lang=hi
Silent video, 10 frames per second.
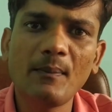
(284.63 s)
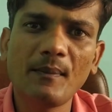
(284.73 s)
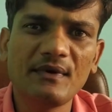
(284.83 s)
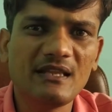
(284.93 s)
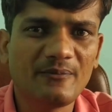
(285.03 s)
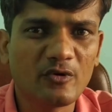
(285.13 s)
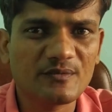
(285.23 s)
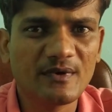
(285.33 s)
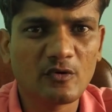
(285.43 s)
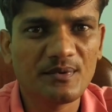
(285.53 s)
आप अपने
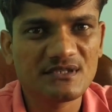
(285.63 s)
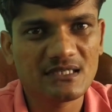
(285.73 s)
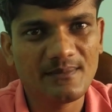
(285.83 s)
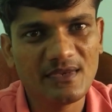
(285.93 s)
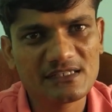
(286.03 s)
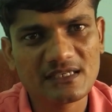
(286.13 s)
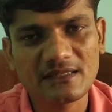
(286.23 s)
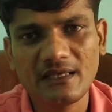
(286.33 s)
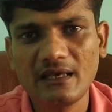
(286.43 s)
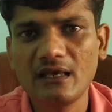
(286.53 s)
इन्फोर्समेंट ऑफिसर से मिल
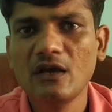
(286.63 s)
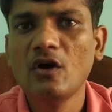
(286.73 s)
सकते हैं